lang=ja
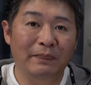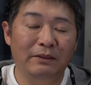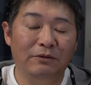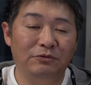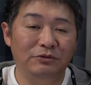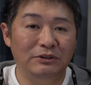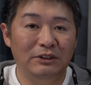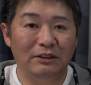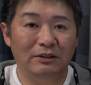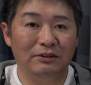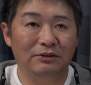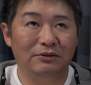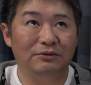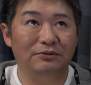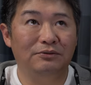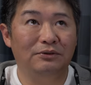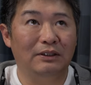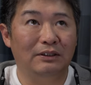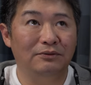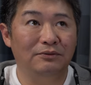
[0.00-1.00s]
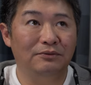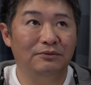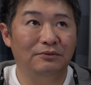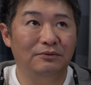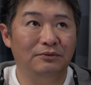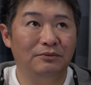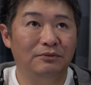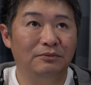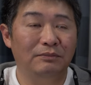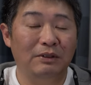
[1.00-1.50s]
どちらかというと、あ
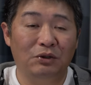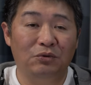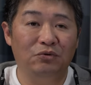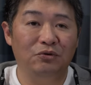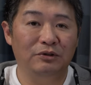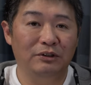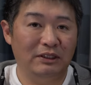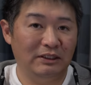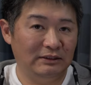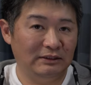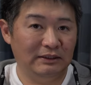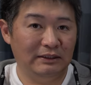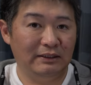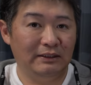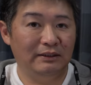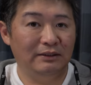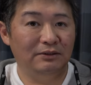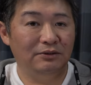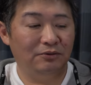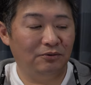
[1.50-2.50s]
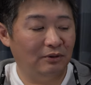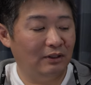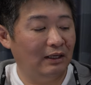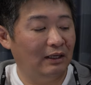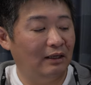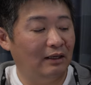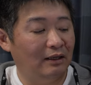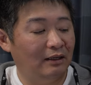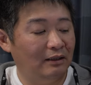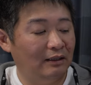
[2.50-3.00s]
の、まあ、コンデジと
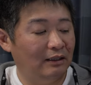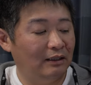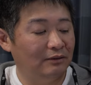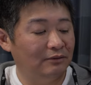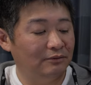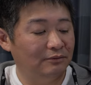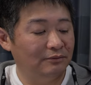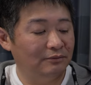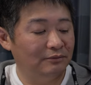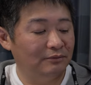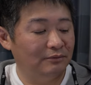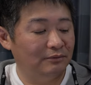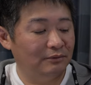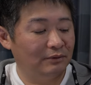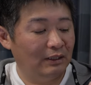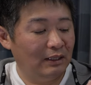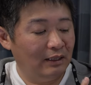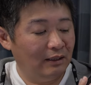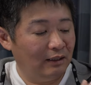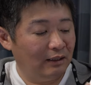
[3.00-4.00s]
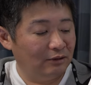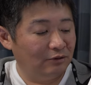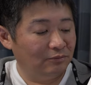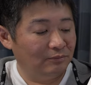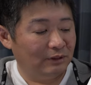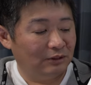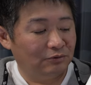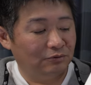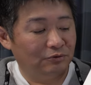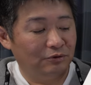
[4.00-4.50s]
か、あの、あと、
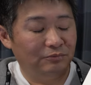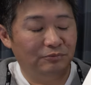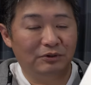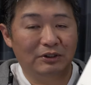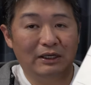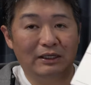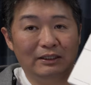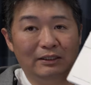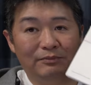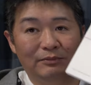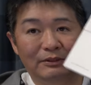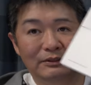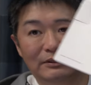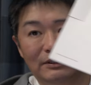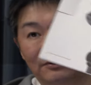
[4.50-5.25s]
ま、ここにも書いてます